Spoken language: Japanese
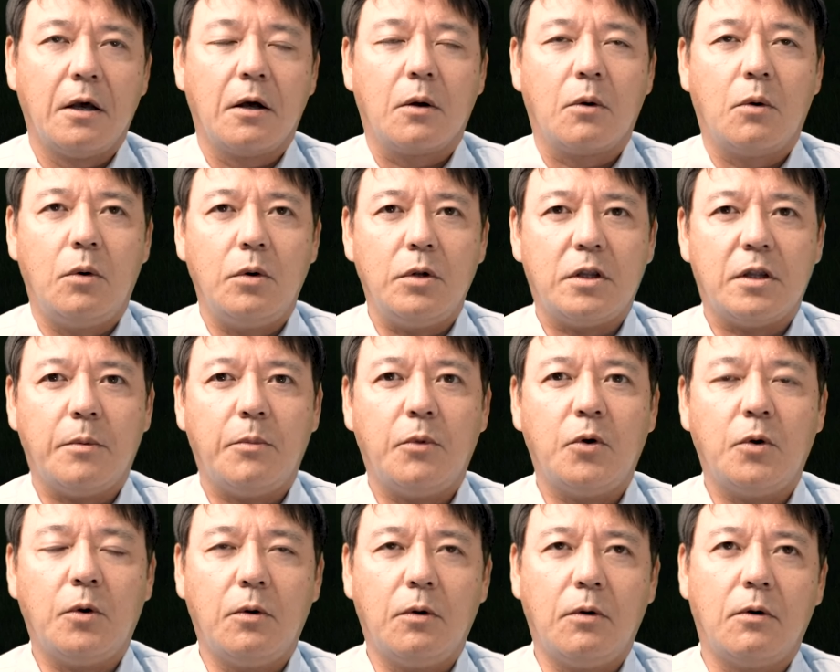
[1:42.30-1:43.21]
こういった
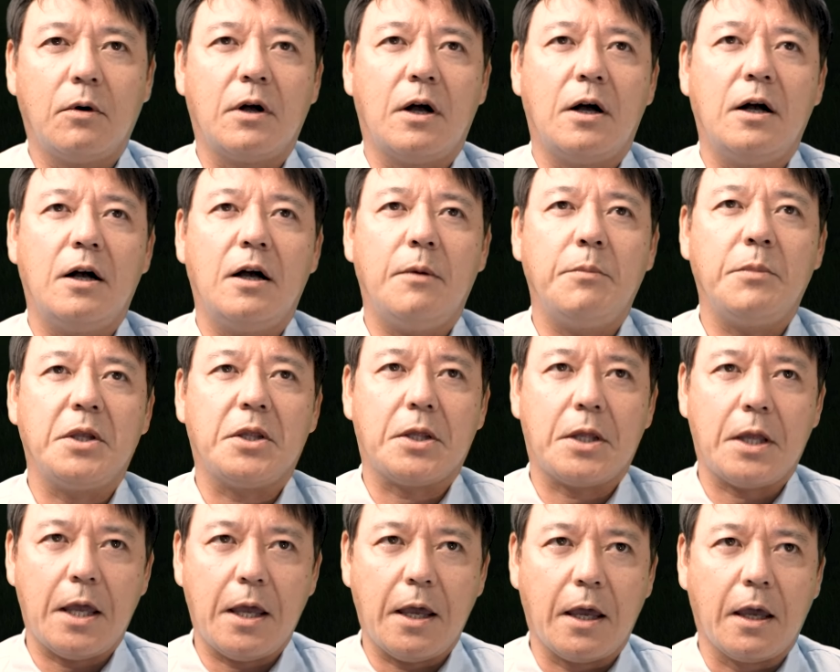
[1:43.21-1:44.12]
ものを鑑み
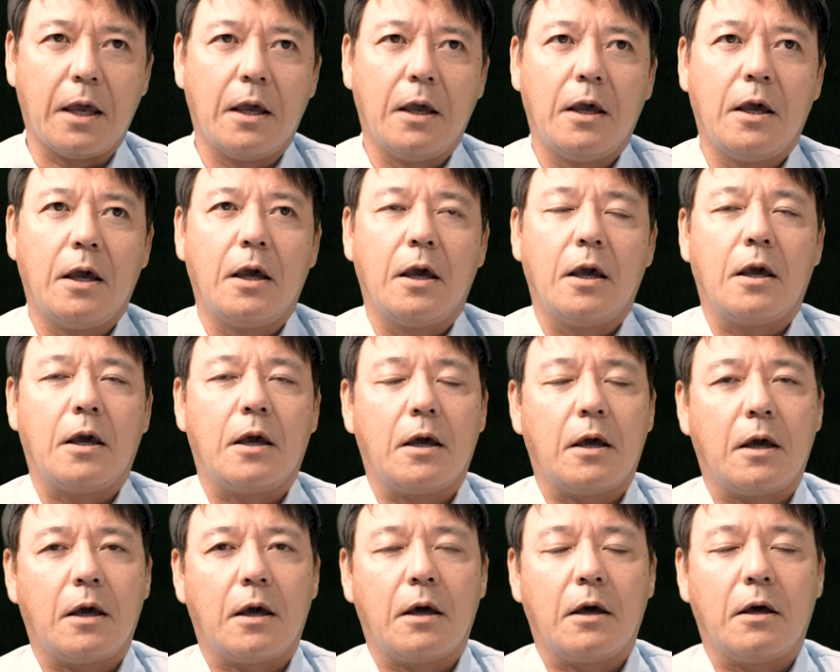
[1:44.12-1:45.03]
て、
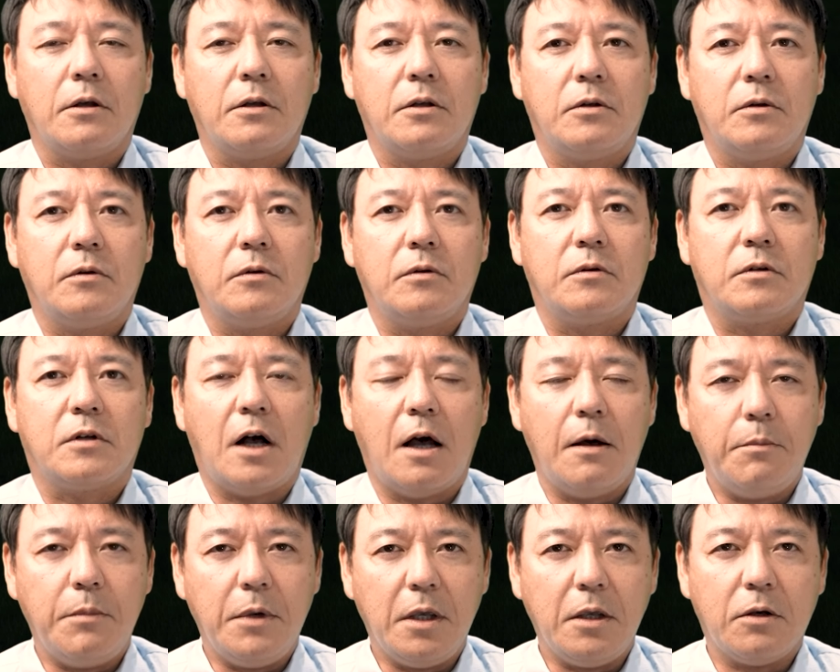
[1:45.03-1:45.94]
えー、
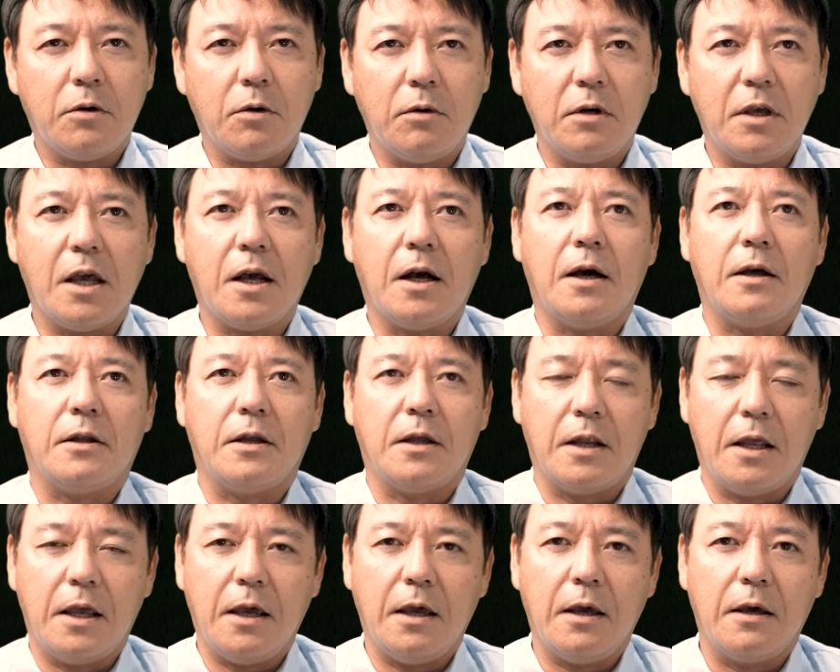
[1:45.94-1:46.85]
官民協議会
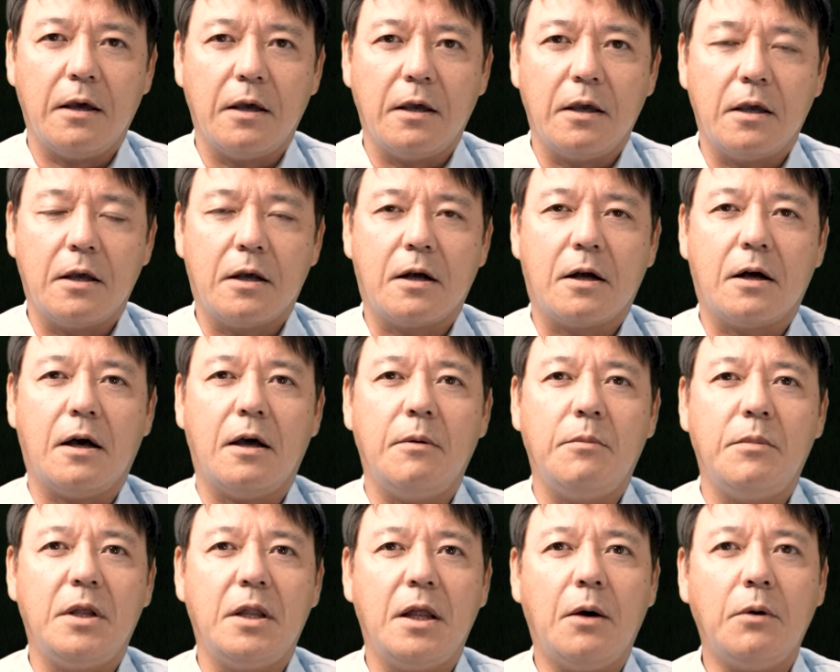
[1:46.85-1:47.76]
でね、一
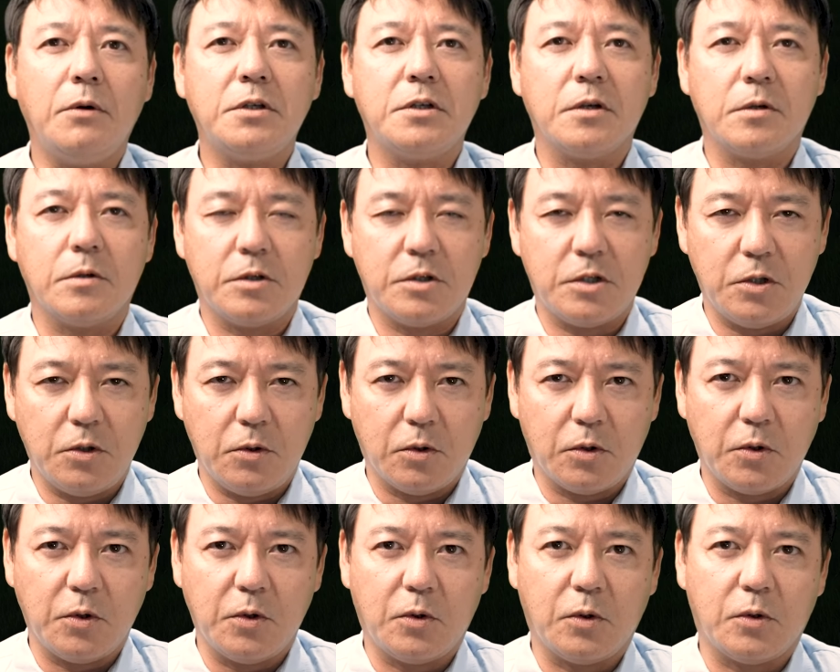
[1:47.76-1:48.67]
回見直しをしよ
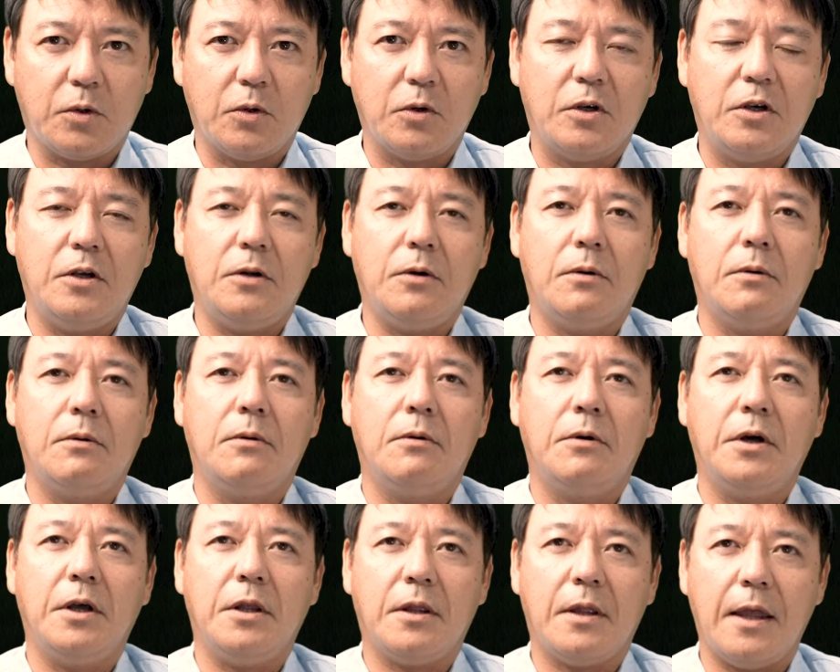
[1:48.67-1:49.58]
うということを議論
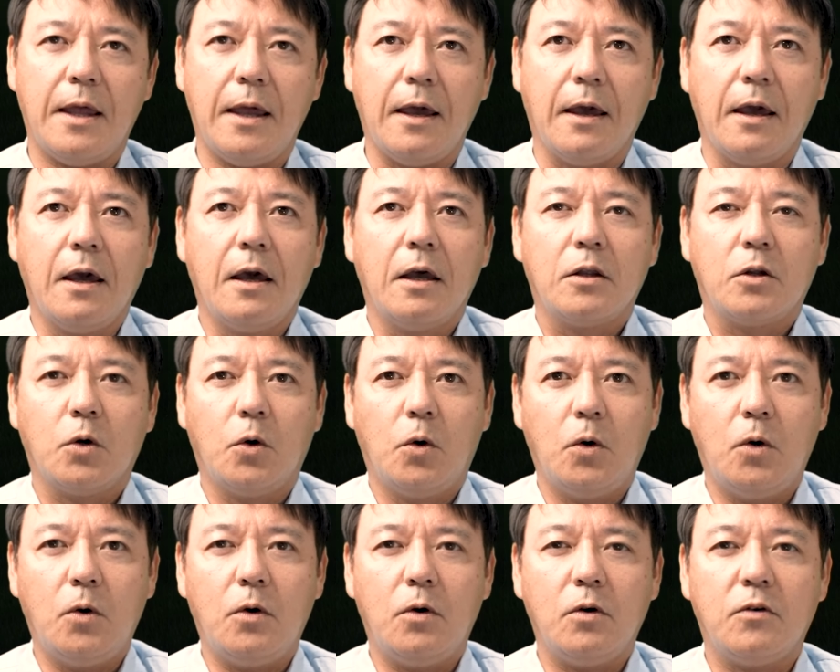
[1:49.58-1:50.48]
を経て、
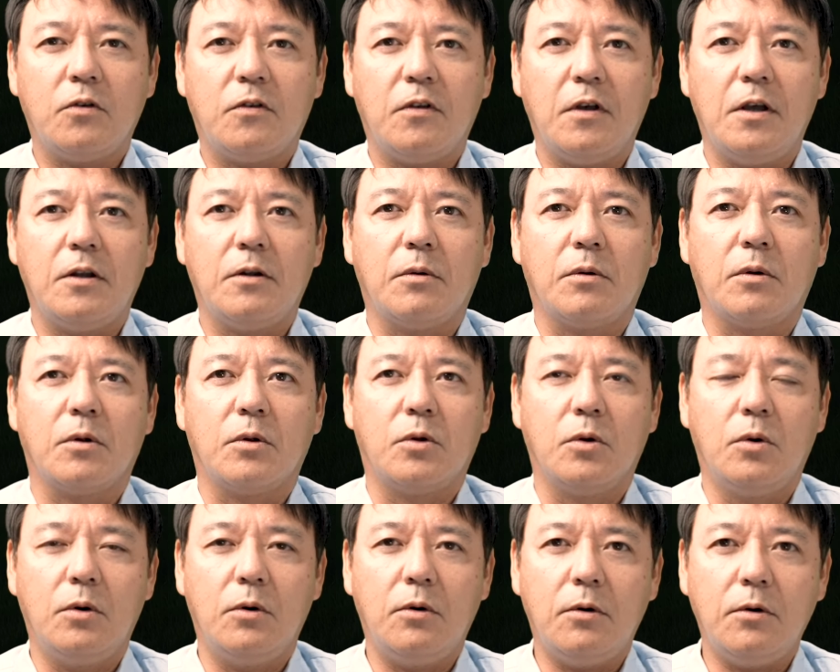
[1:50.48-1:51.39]
登録制度の
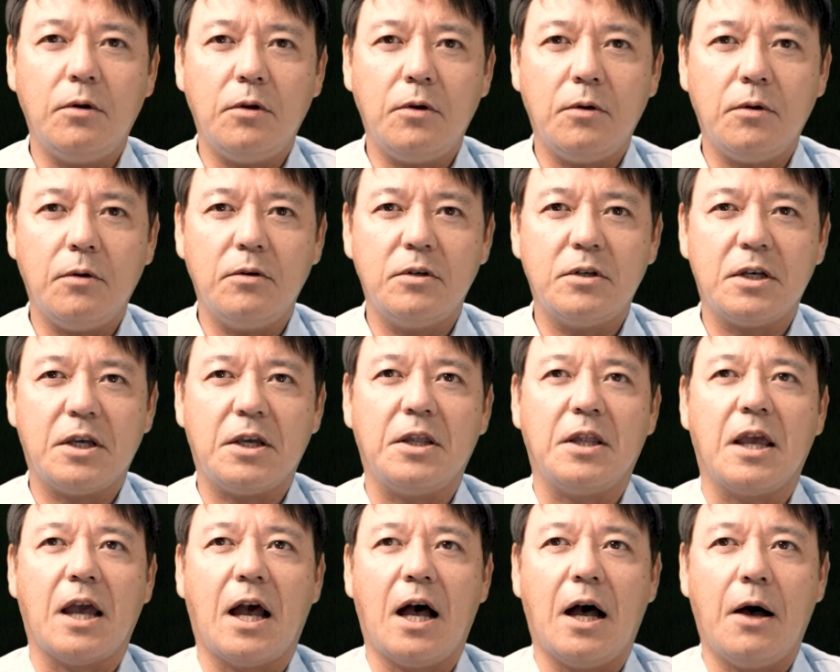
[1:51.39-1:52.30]
導入時
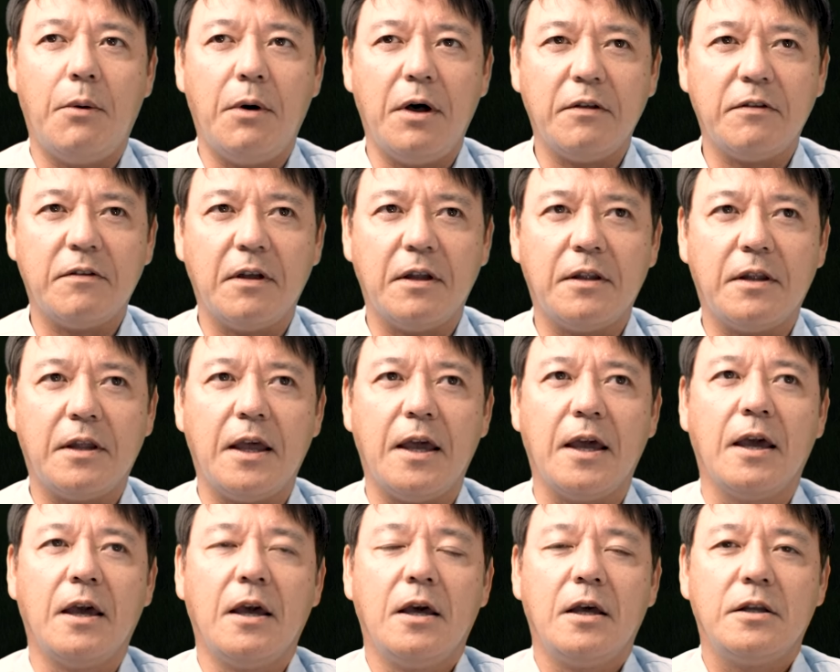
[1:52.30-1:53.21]
期に合わせ
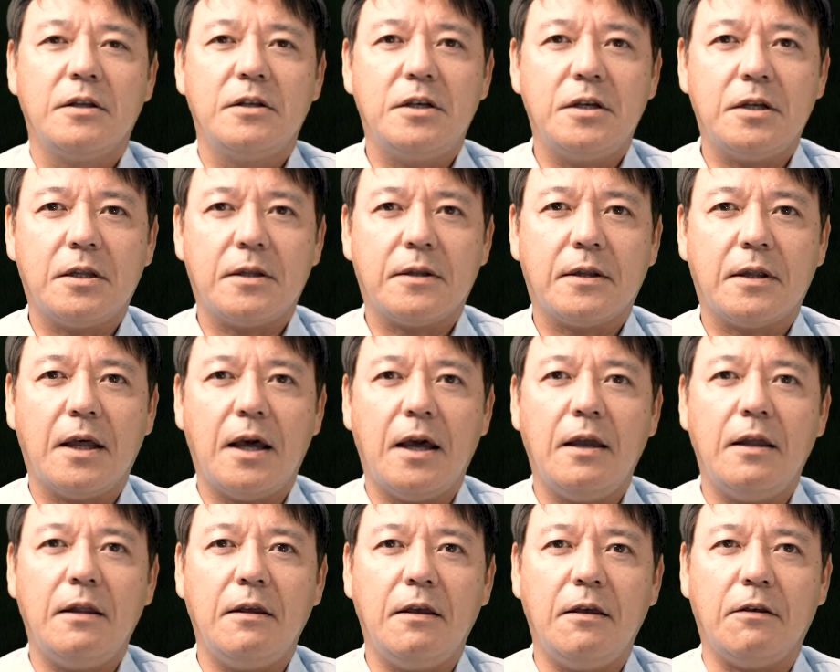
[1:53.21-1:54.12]
て実
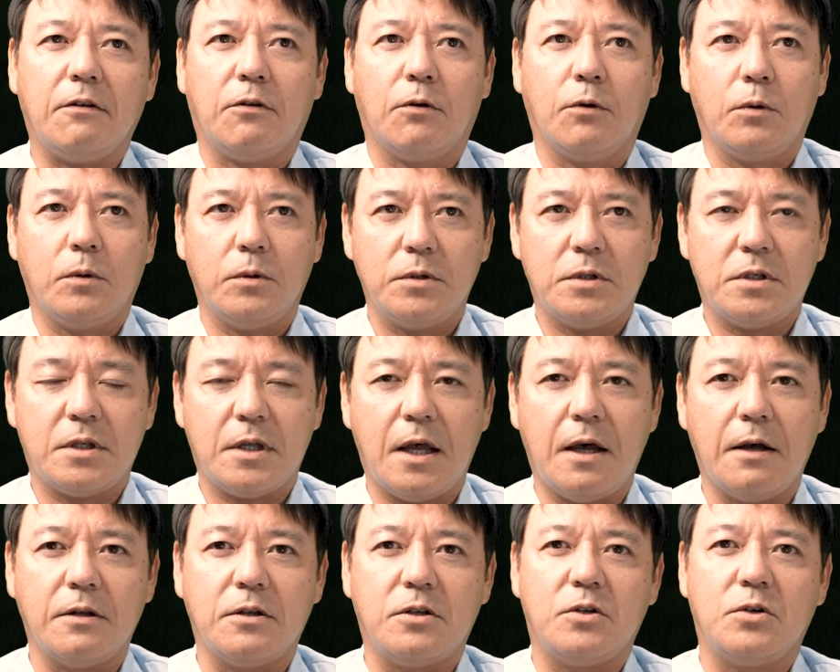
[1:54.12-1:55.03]
態に即し
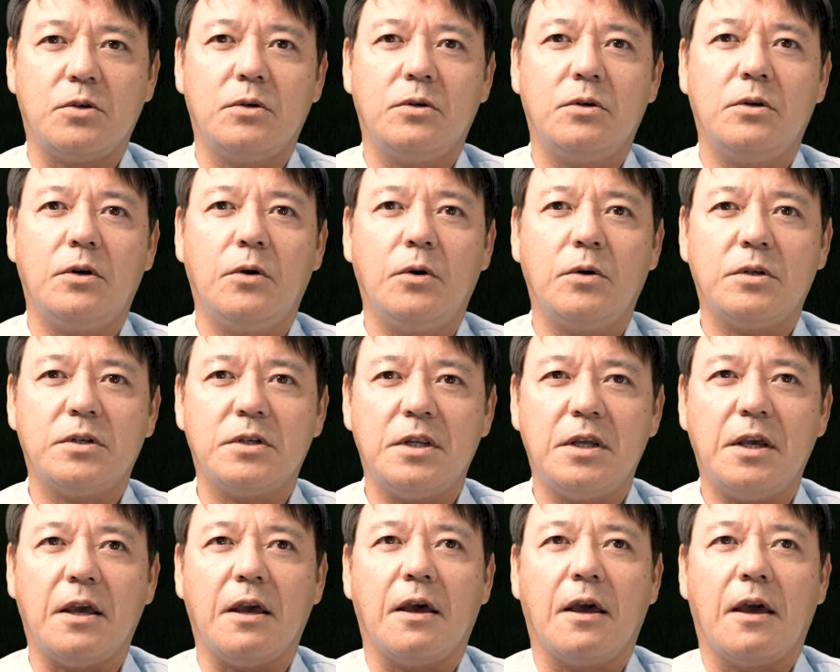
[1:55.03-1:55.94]
た重量値
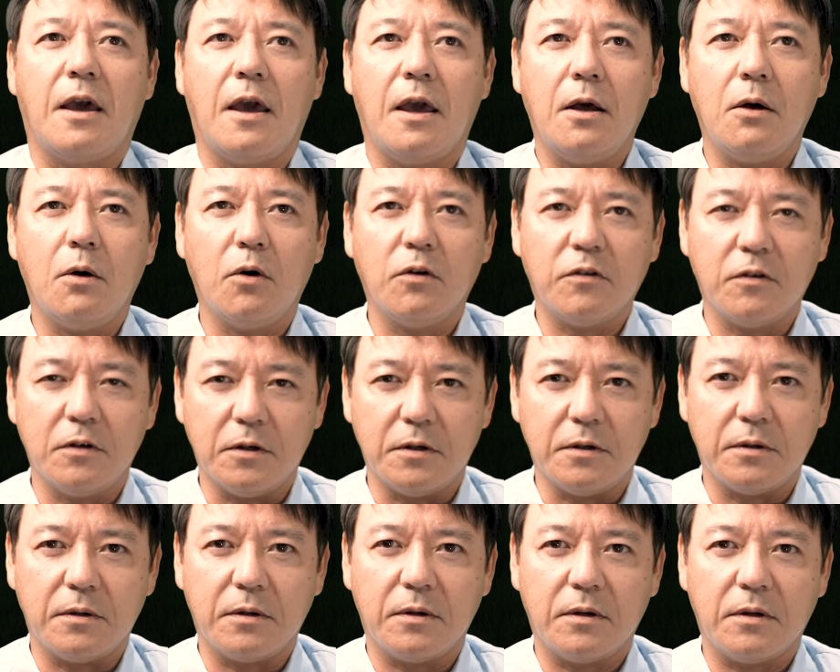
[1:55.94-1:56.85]
に変更す
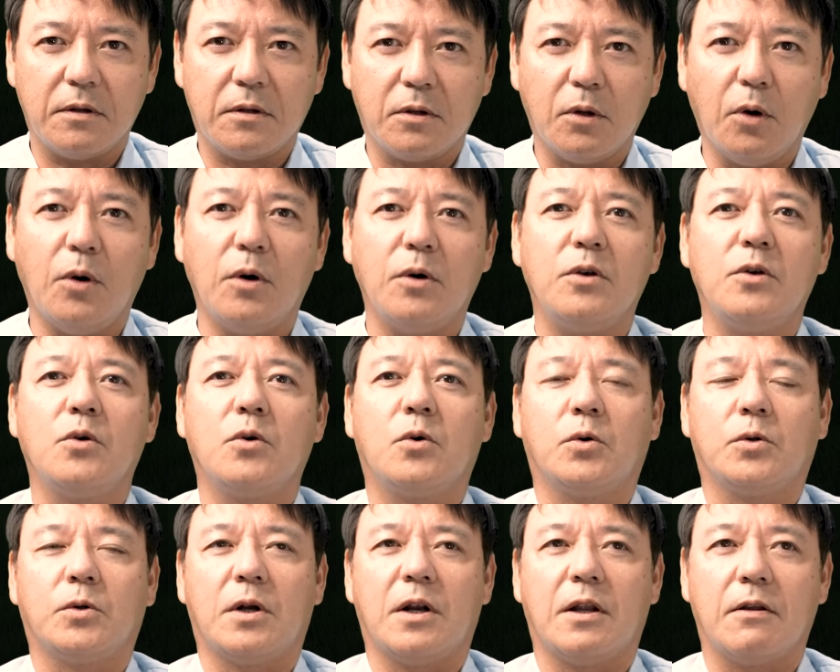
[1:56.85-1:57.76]
るという
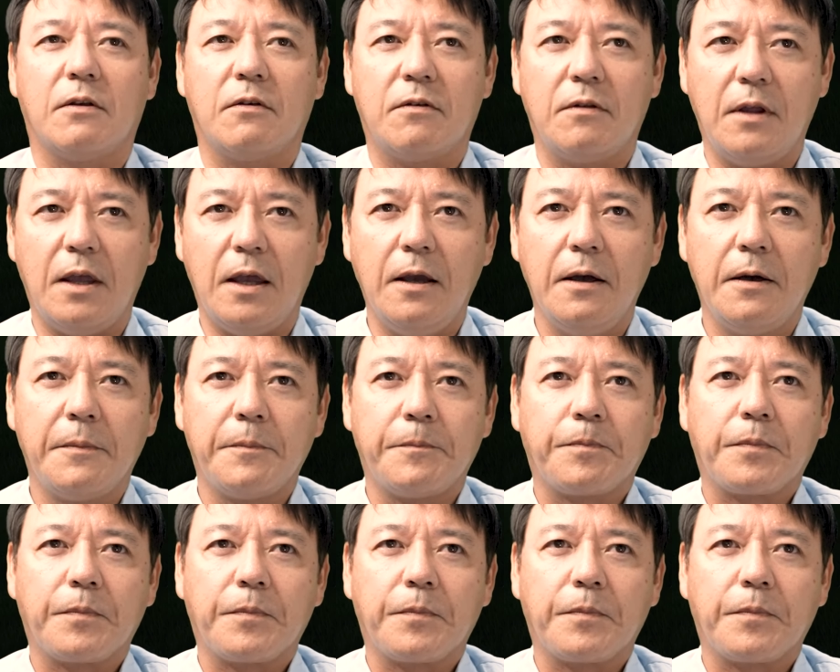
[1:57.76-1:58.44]
ことなんですね。